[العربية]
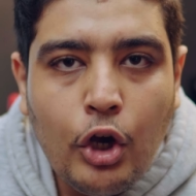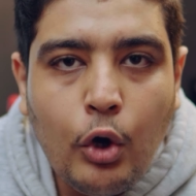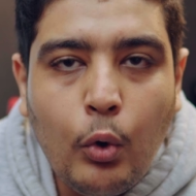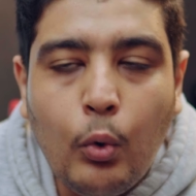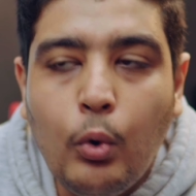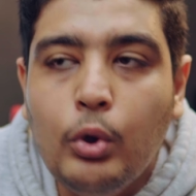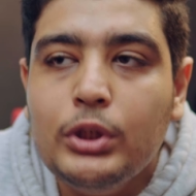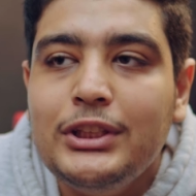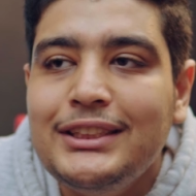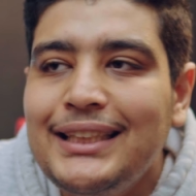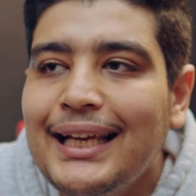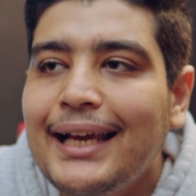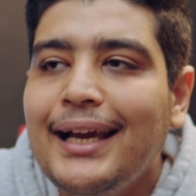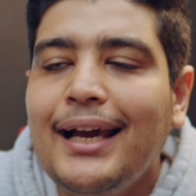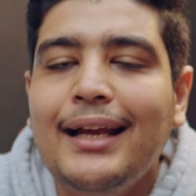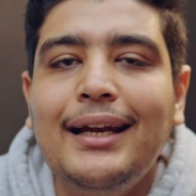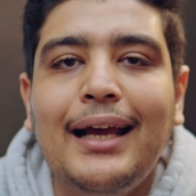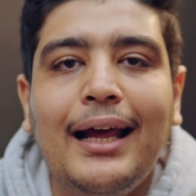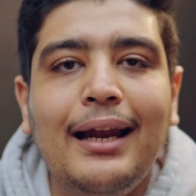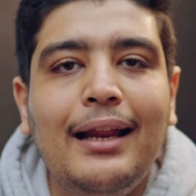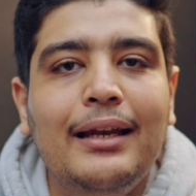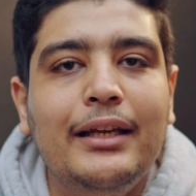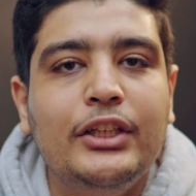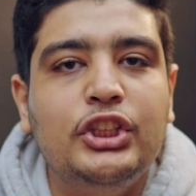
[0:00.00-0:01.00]
وتسخن
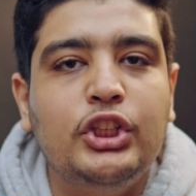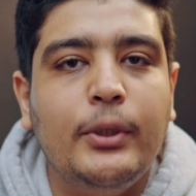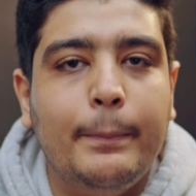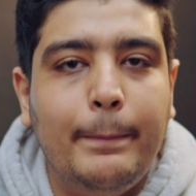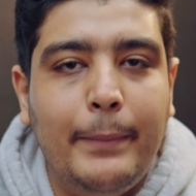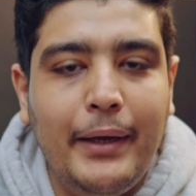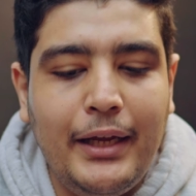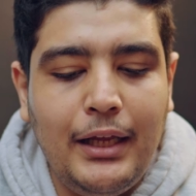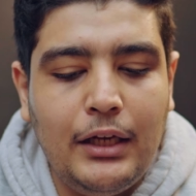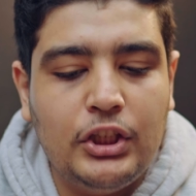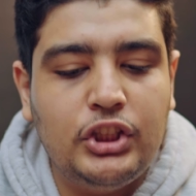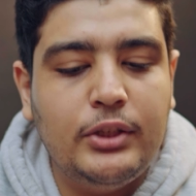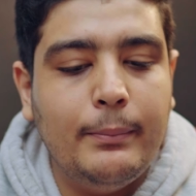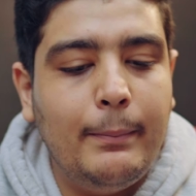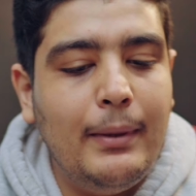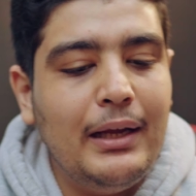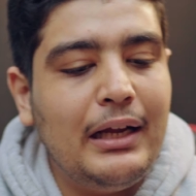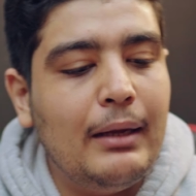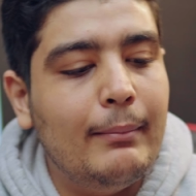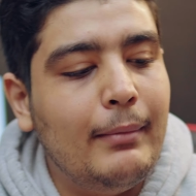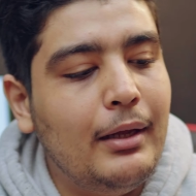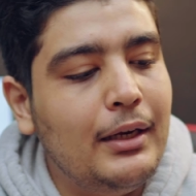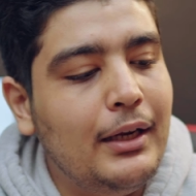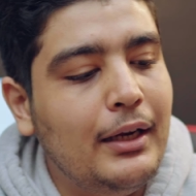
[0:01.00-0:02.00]
على الشبايه الشبايه
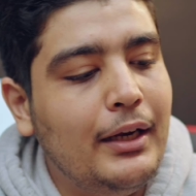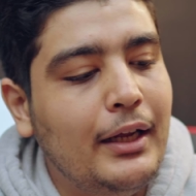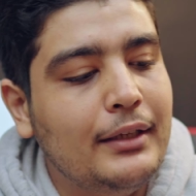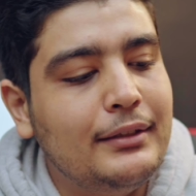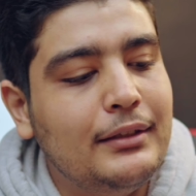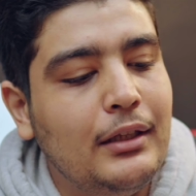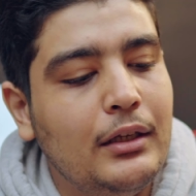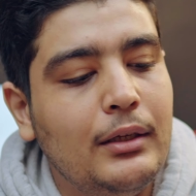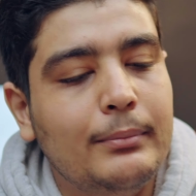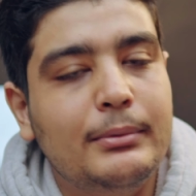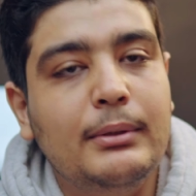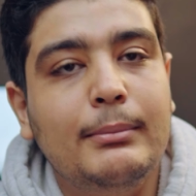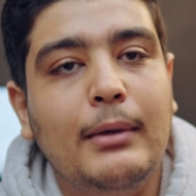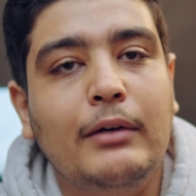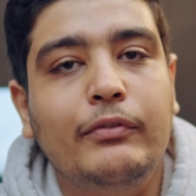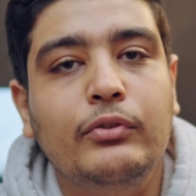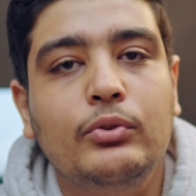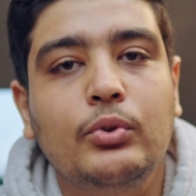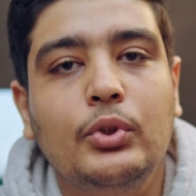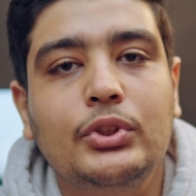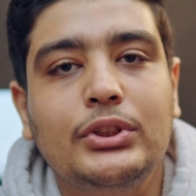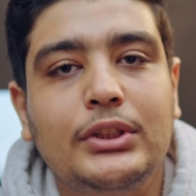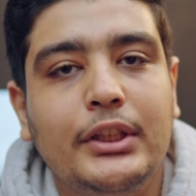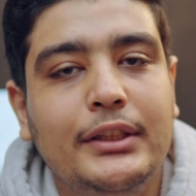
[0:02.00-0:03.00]
يا جماعه اللي هي الحته اللي بتبقى في
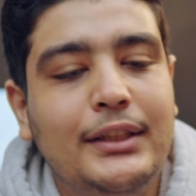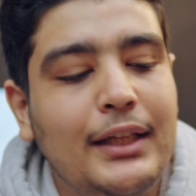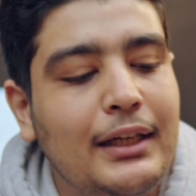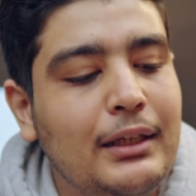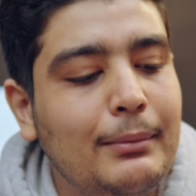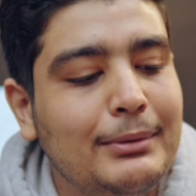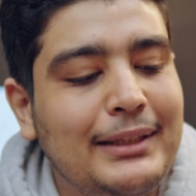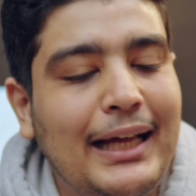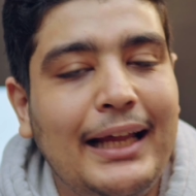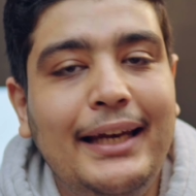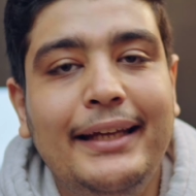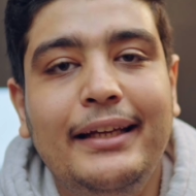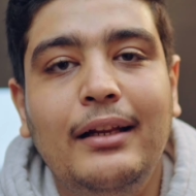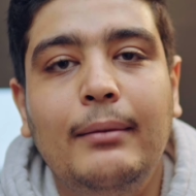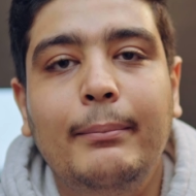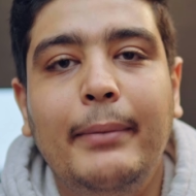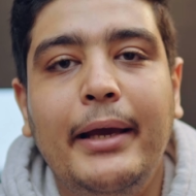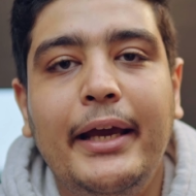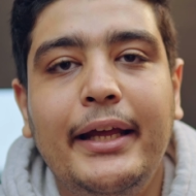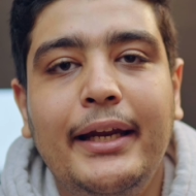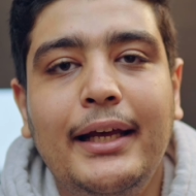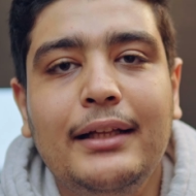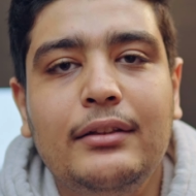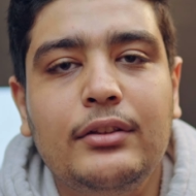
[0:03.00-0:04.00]
النص هنا اللي بتعالج
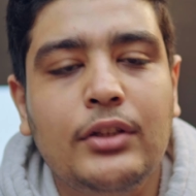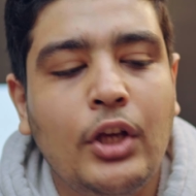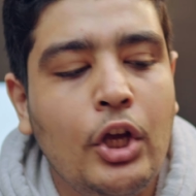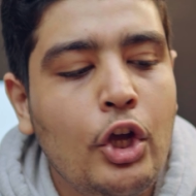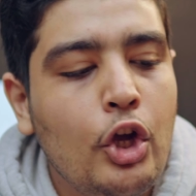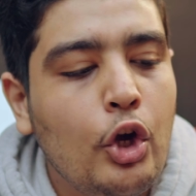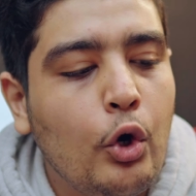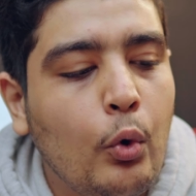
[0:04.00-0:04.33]
البيانات